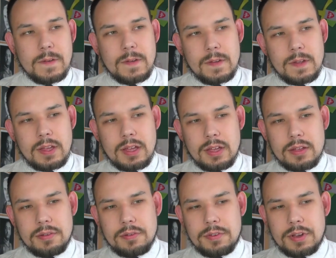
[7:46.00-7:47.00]
e,
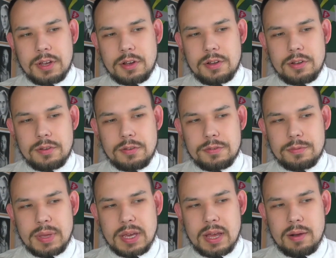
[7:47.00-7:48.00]
e,
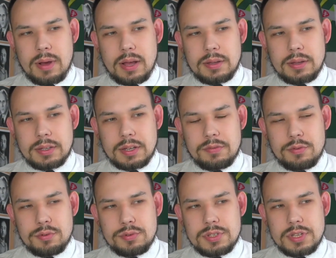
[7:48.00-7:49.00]
wspierała
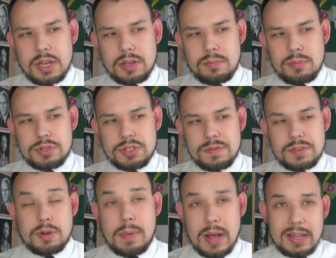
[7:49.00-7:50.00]
rewolucję
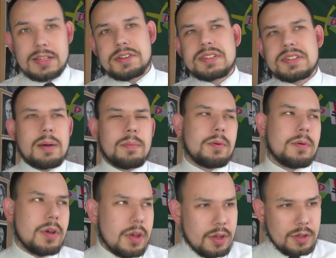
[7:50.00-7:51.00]
bolszewicką, ale też samą
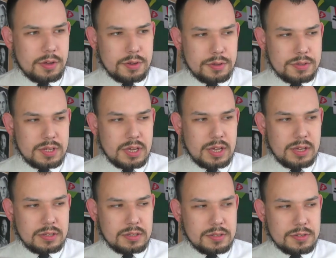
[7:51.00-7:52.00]
Rosję
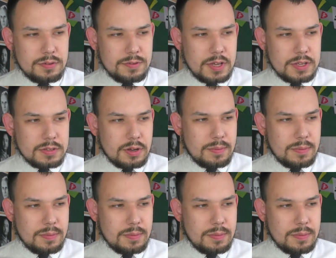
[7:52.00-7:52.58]
sowiecką.